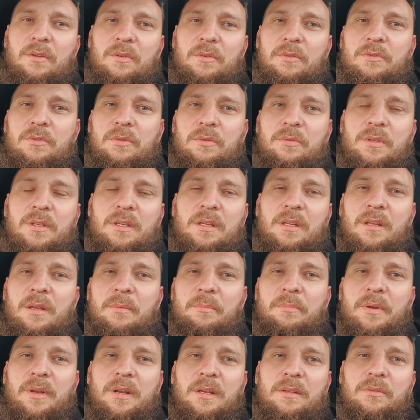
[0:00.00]
Czujniki
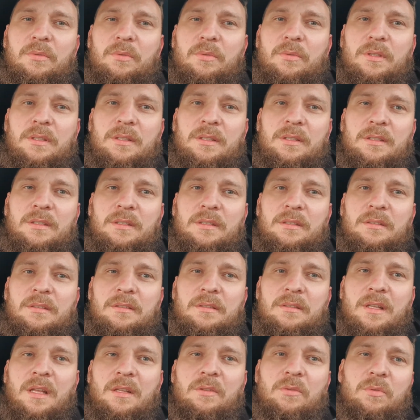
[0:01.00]
temperatury
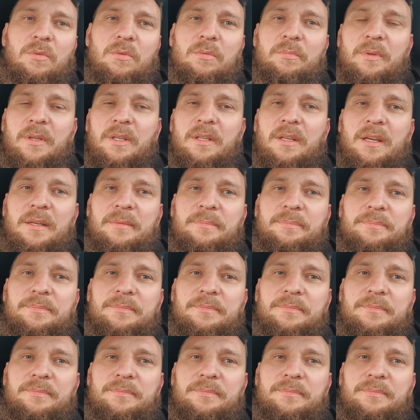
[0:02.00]
na turbinie